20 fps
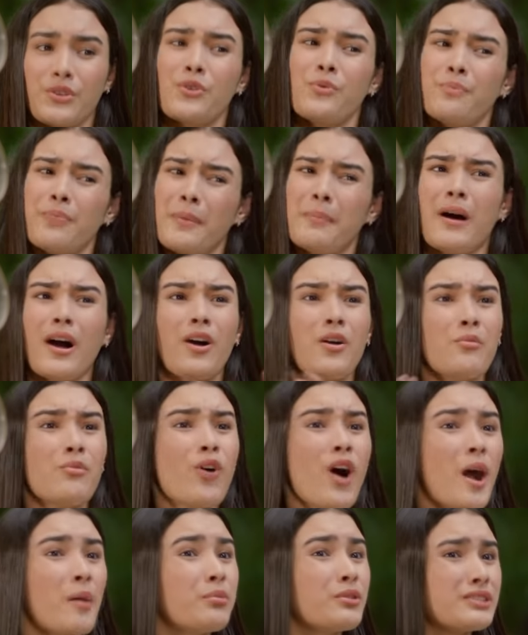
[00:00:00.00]
Yung pabango mo
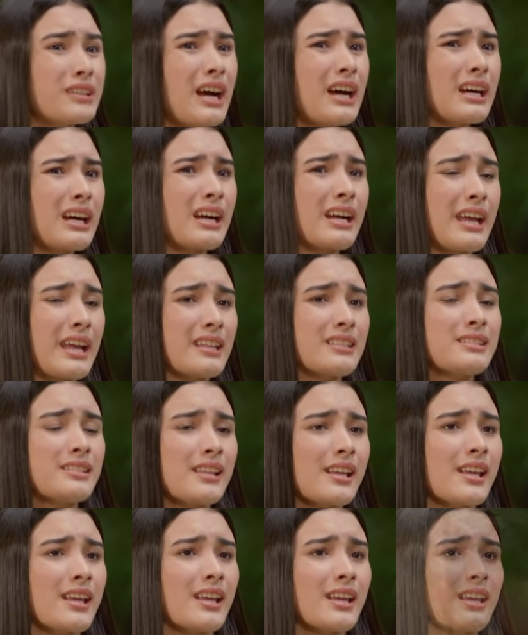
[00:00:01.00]
abot hanggang EDSA eh.